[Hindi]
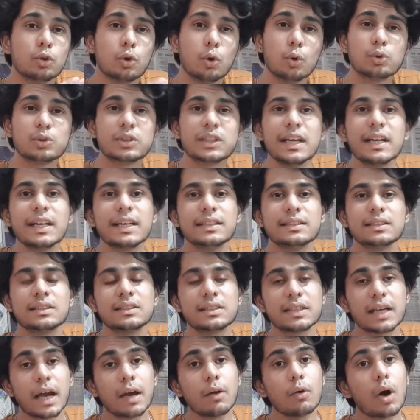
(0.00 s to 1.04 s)
तो उसके
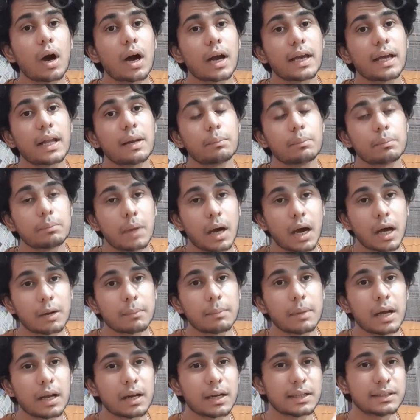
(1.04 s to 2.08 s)
रीजंस क्या है वो आखिर बार
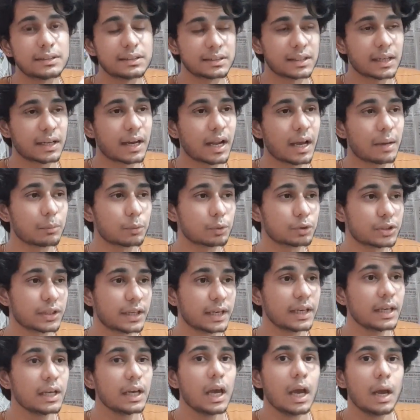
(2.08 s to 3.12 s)
बार इंस्टाग्राम
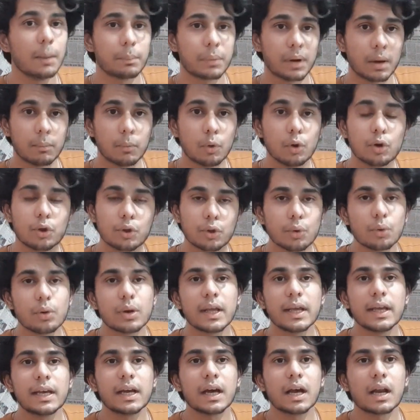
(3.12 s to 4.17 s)
उसे प्रमोट क्यों
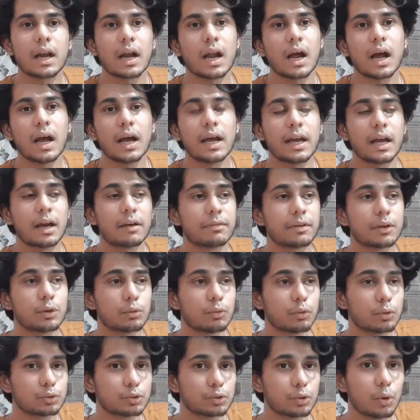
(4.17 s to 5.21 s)
नहीं कर रहा है या फिर
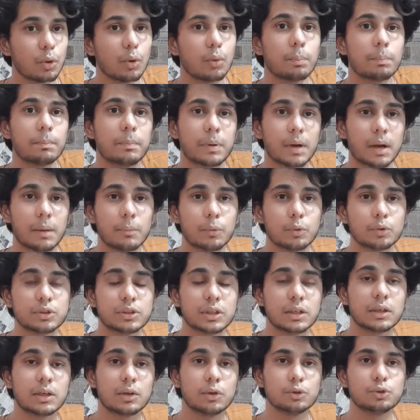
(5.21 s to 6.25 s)
उसको
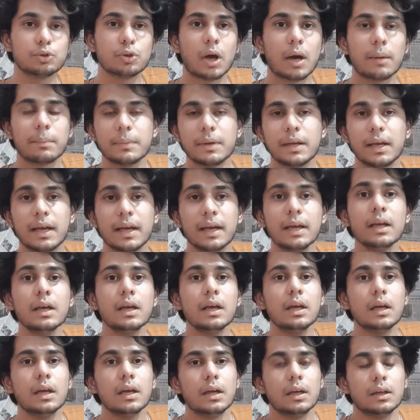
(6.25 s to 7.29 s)
प्रमोशन को जो आपने है
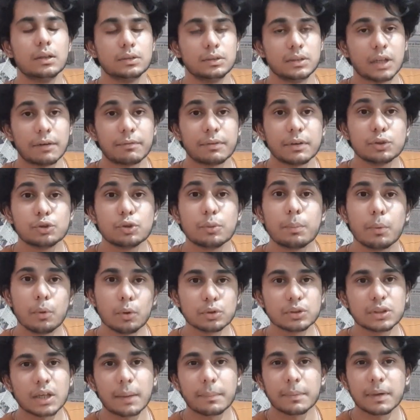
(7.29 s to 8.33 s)
या फिर जो
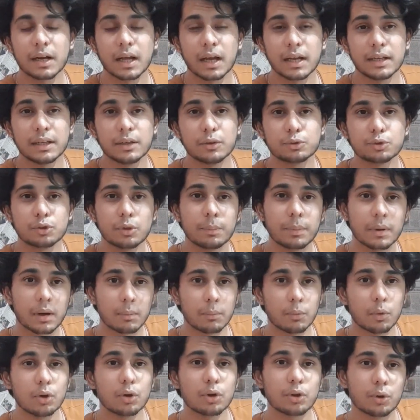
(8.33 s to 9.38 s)
पोस्ट आपने डाली है उसको
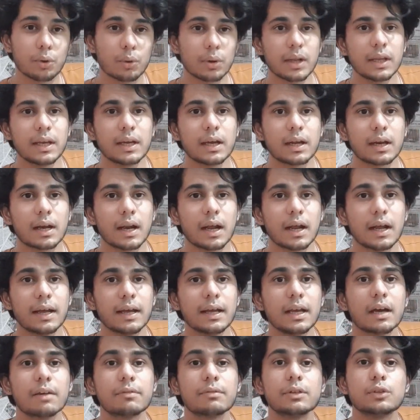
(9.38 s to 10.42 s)
प्रमोट क्यों नहीं कर रहा
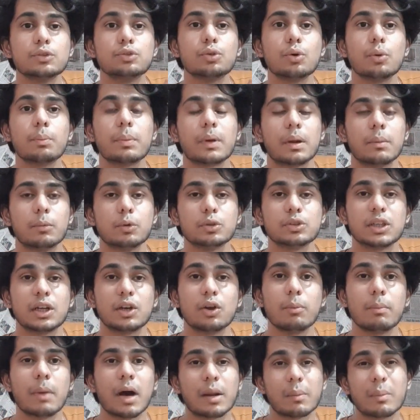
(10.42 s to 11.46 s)
है या फिर जो प्रमोशन है
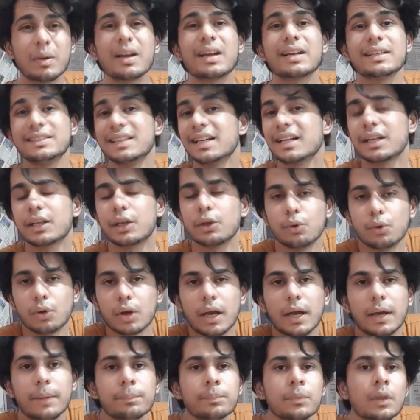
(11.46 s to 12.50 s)
वो बार बार रिजेक्ट क्यों हो
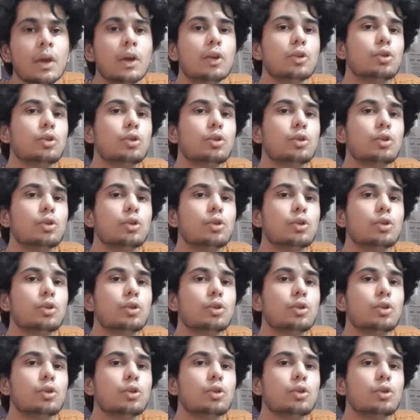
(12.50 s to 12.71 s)
रहा है